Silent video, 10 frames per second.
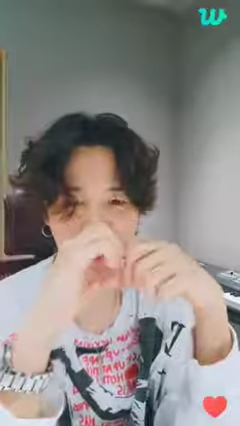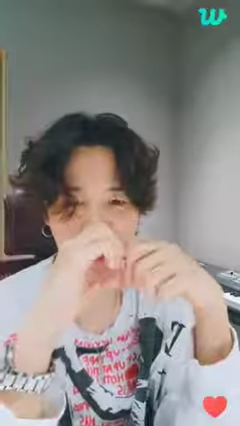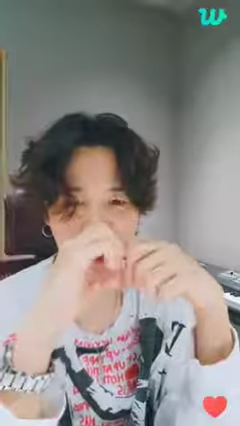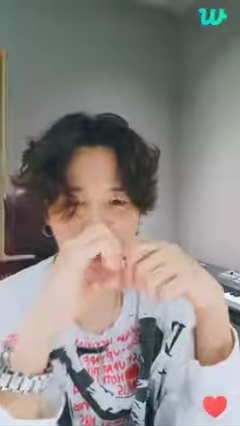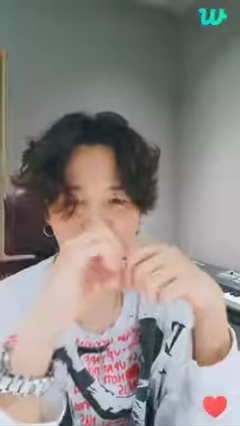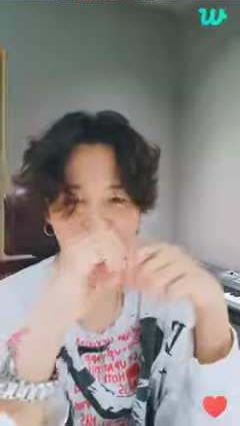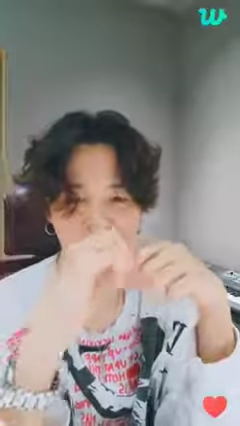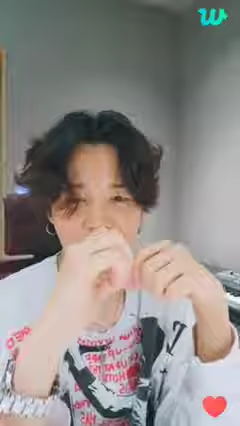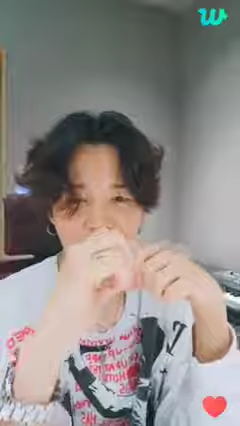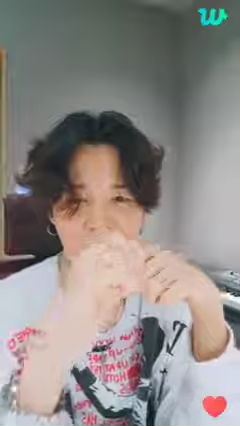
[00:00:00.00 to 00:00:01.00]
안
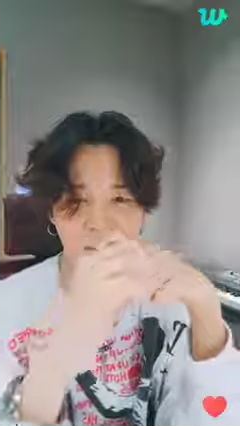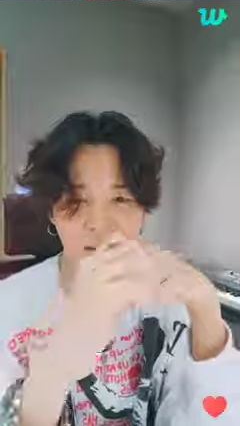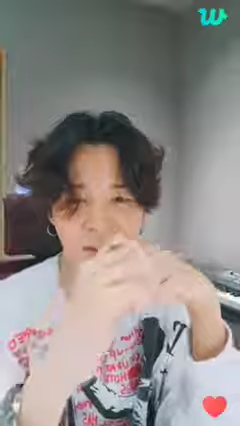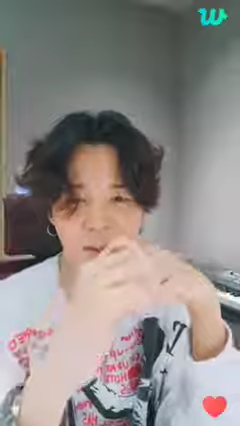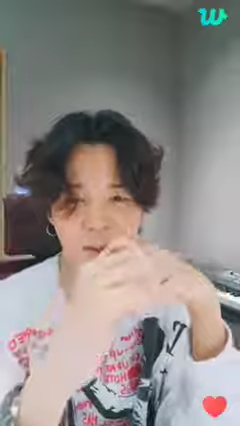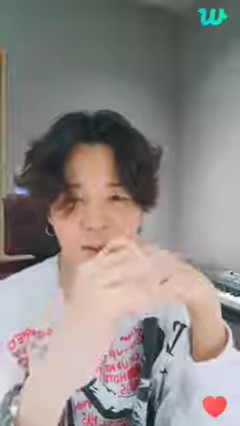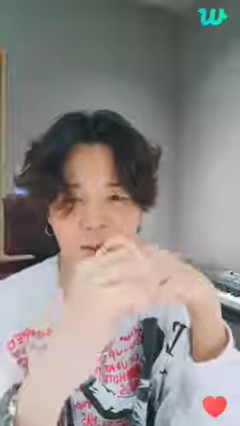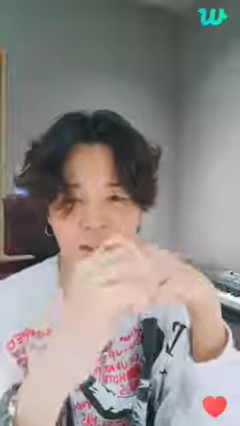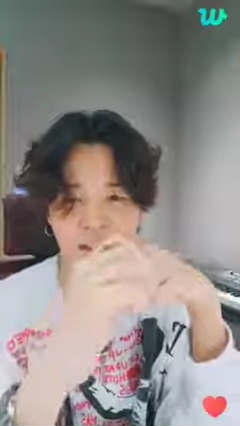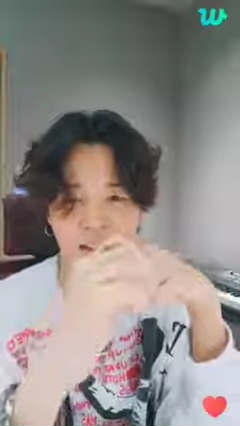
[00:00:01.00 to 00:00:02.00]
보이더라고요 이게
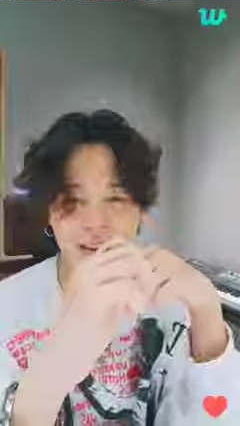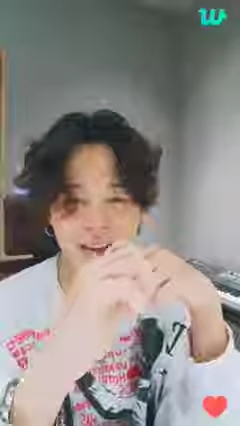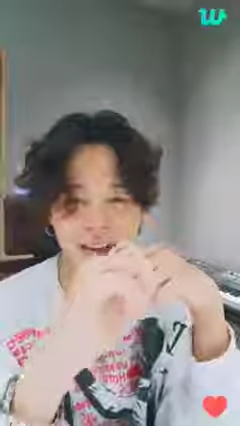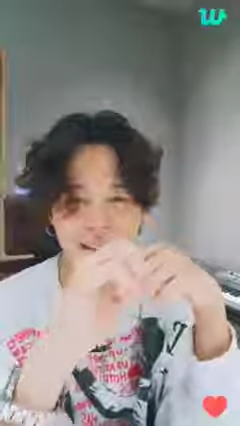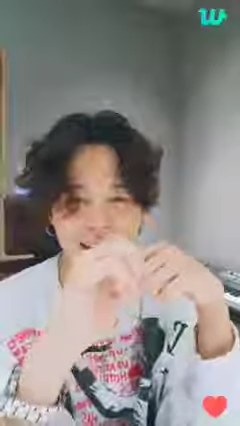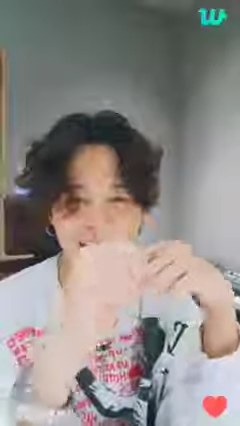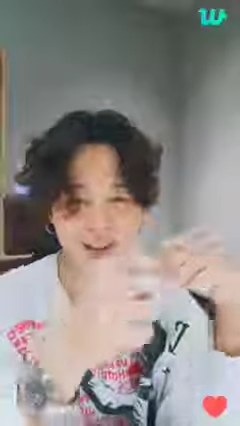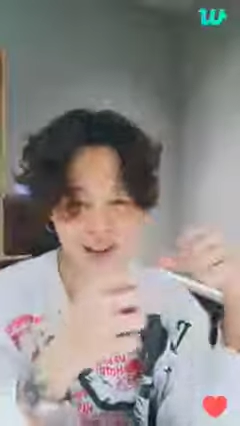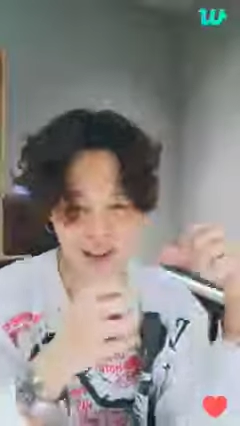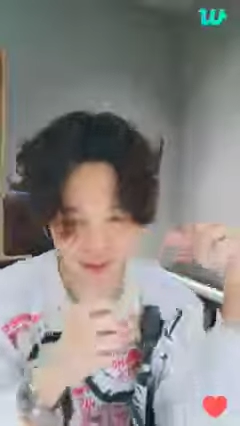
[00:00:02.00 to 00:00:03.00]
손이
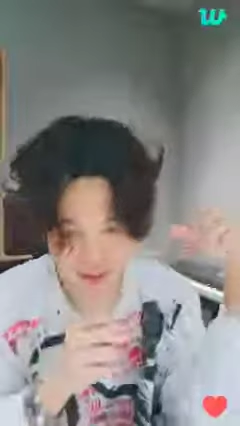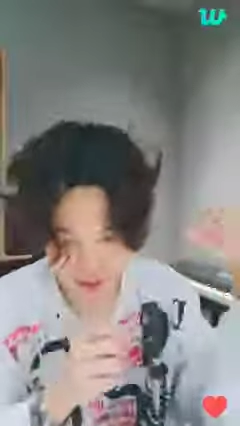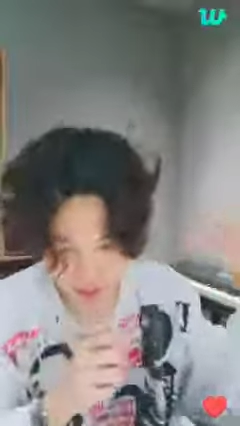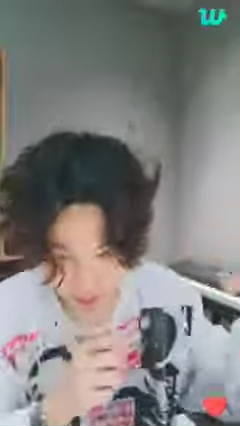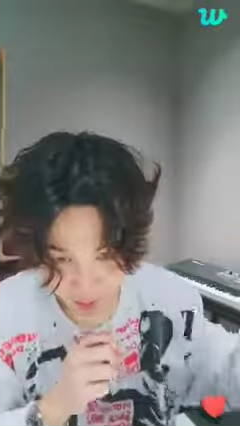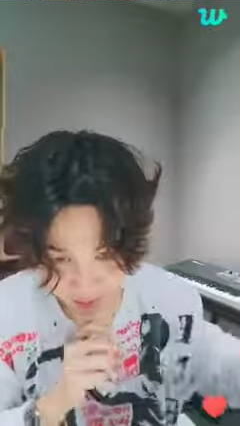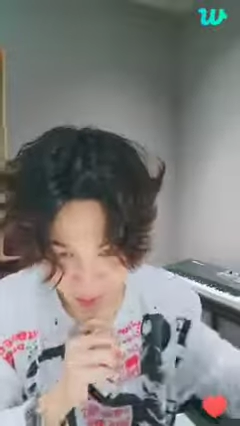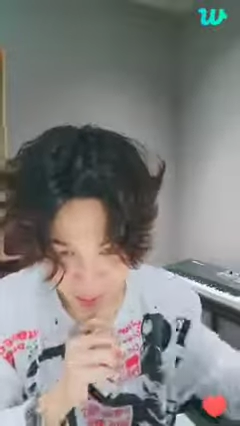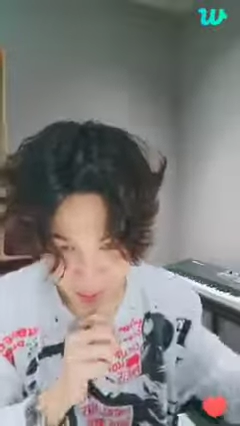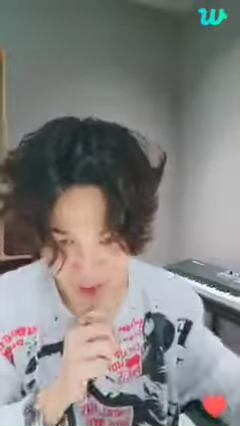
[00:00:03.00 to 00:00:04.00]
이렇게
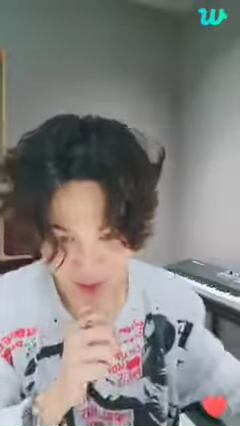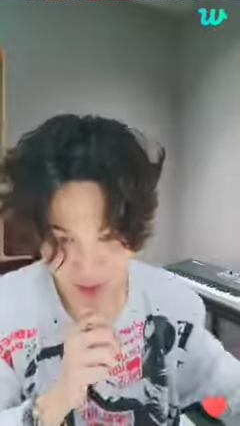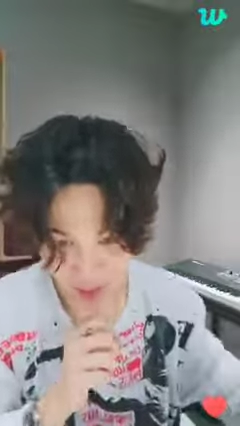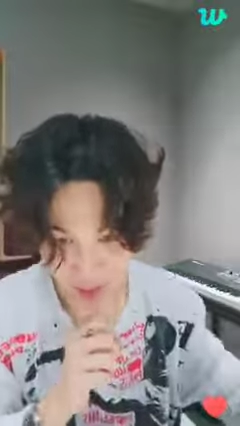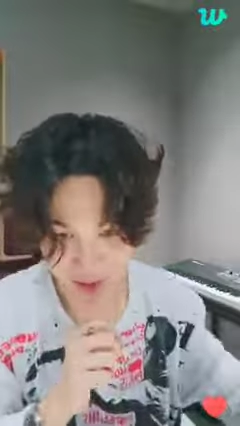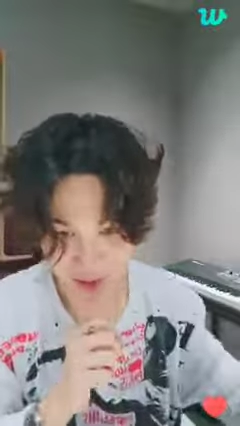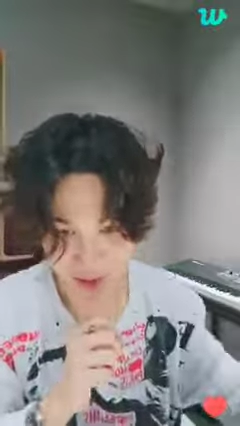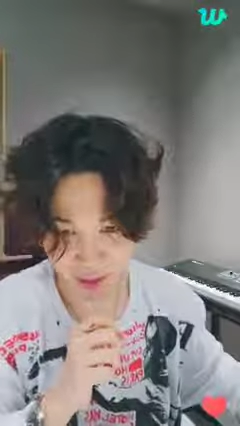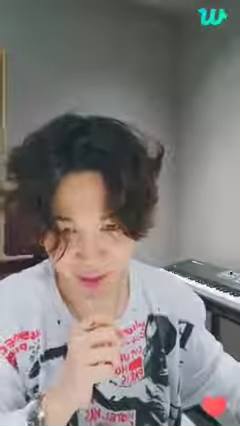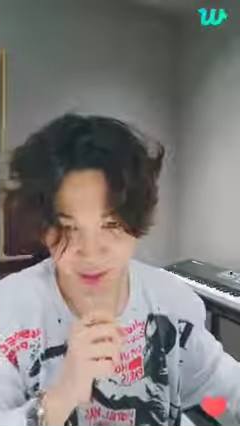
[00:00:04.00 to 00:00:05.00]
노래를 해야 보이는
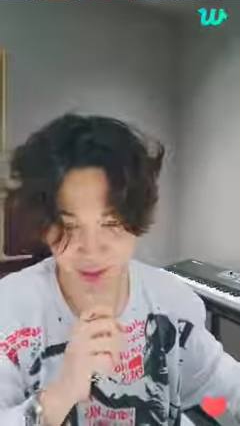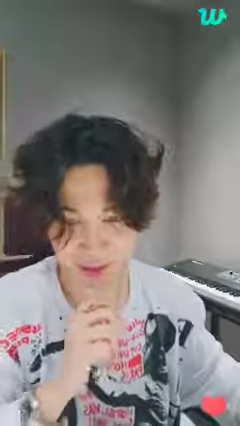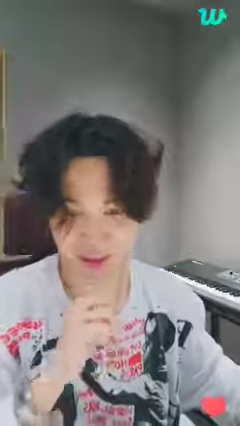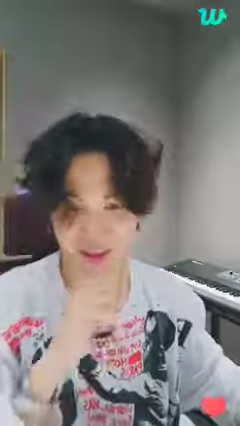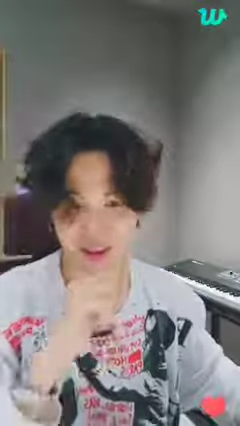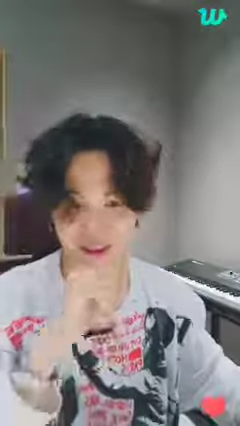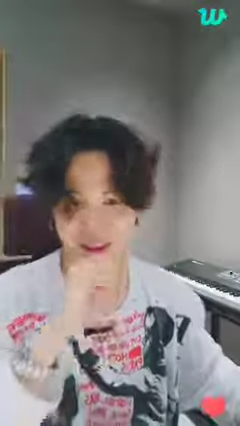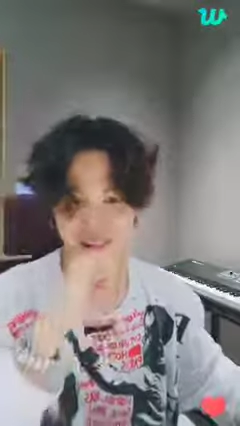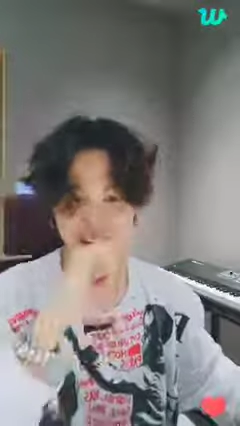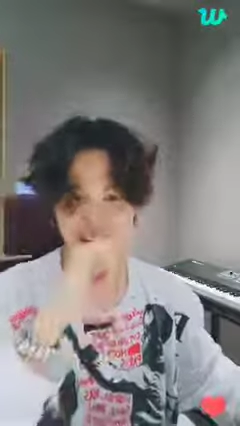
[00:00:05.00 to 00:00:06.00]
거예요.
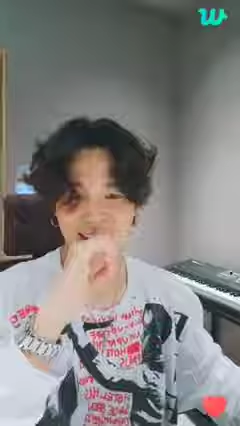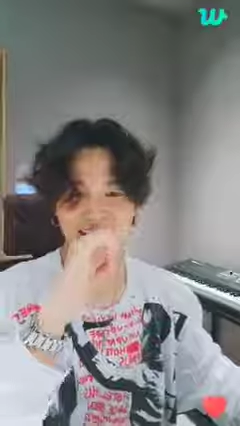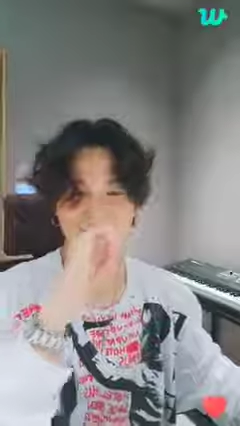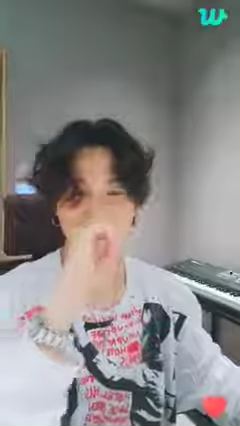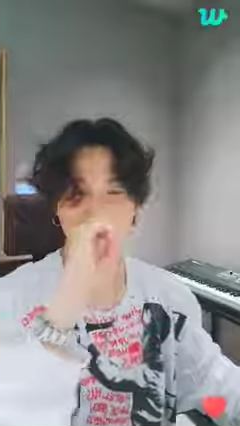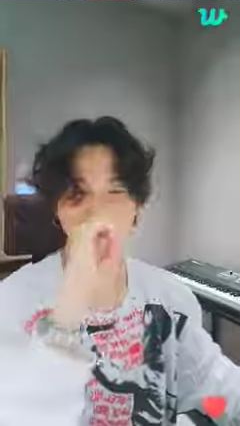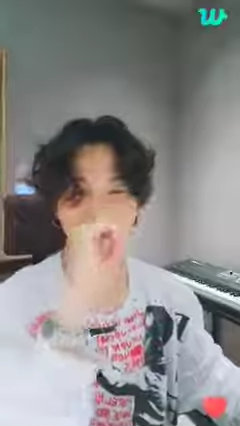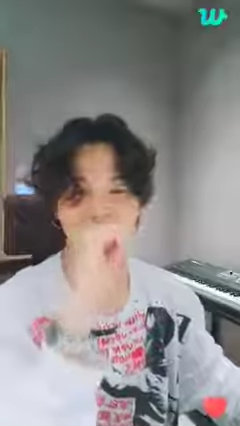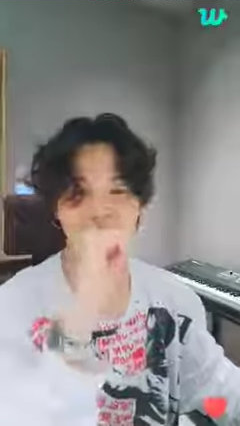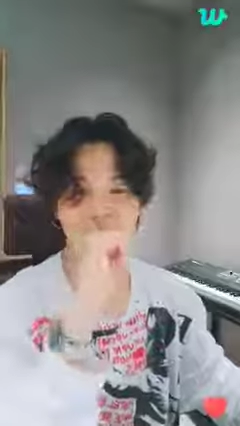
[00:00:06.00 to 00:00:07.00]
이렇게
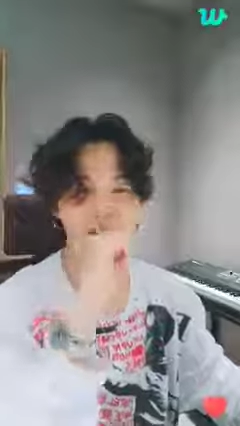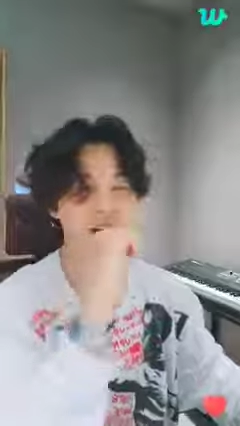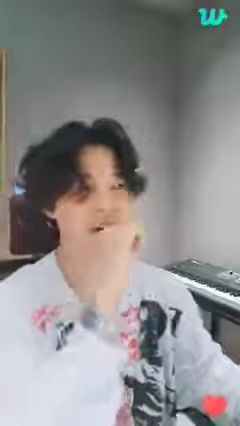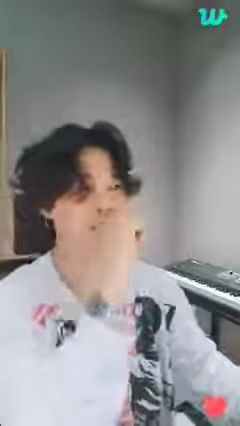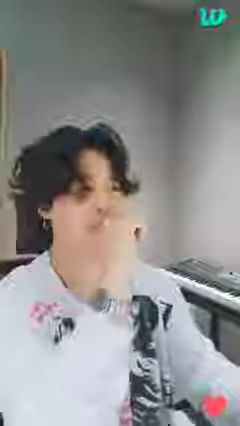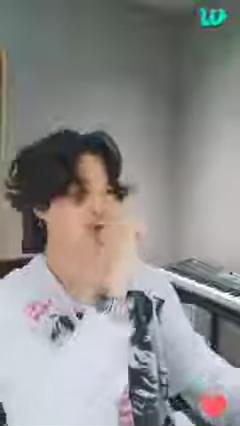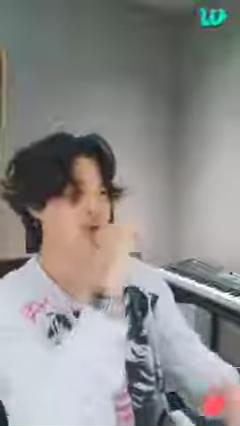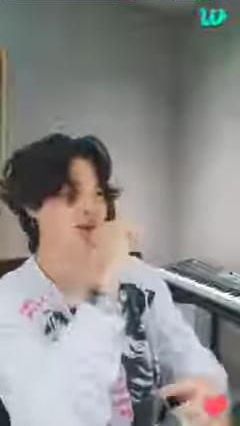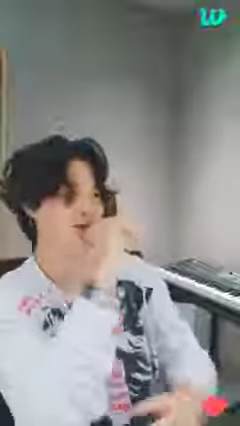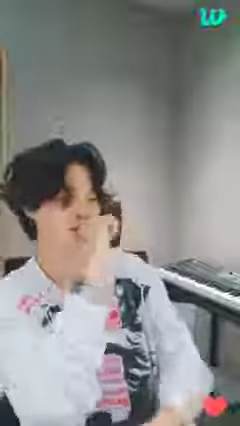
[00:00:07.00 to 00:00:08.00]
제가 앞으로
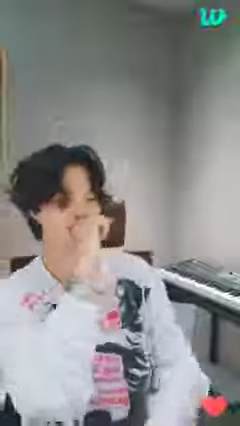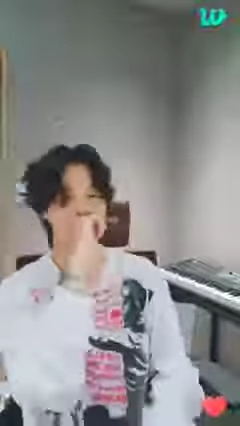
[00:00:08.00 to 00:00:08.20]
이렇게 노래를